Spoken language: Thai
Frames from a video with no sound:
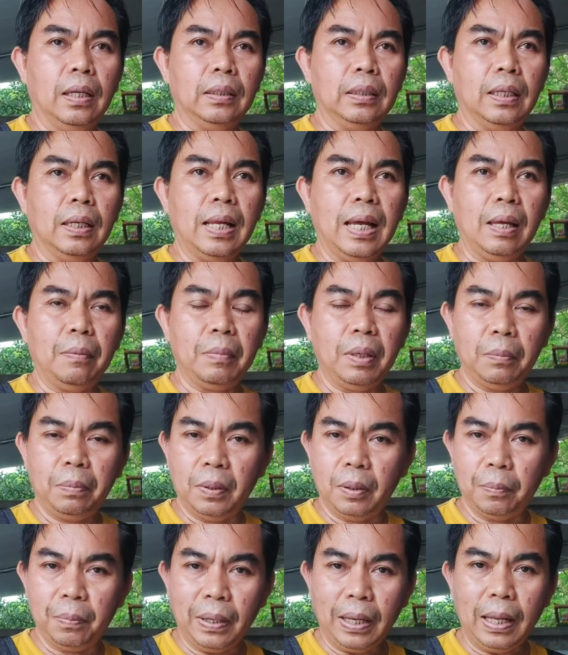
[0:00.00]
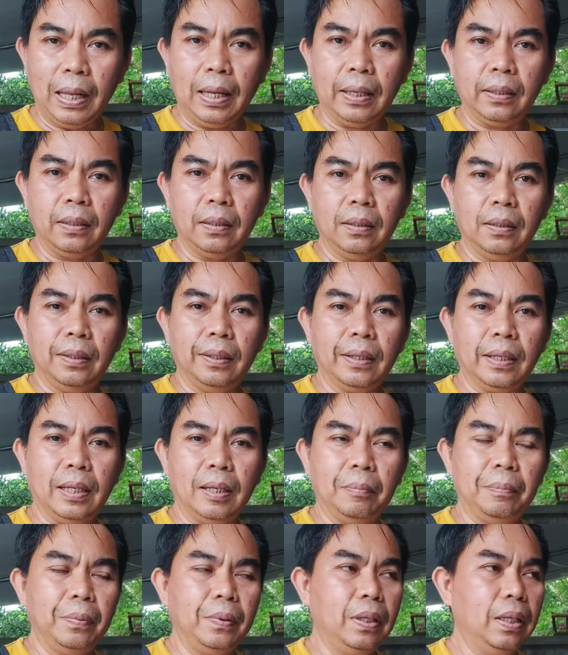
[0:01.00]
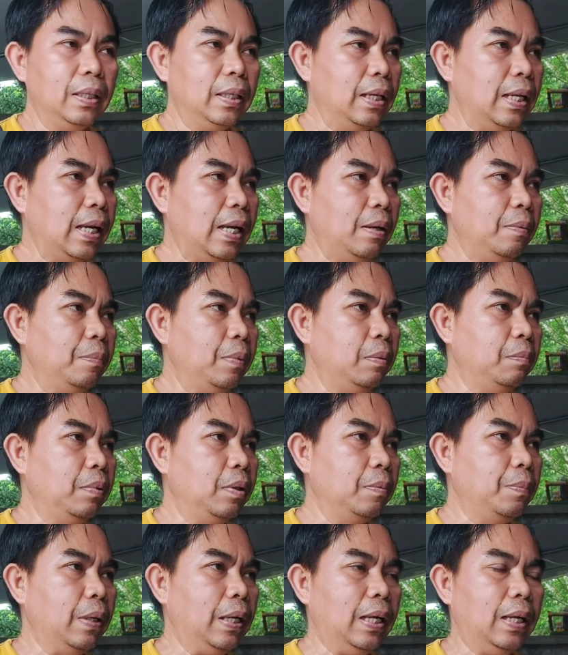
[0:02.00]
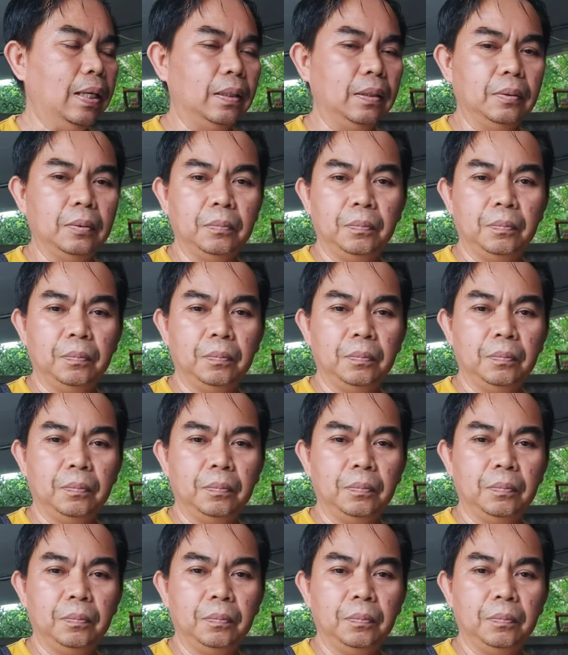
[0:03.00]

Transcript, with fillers: จะได้ไม่ผิดพลาดนะครับ เพื่อจะได้ไม่ผิดพลาด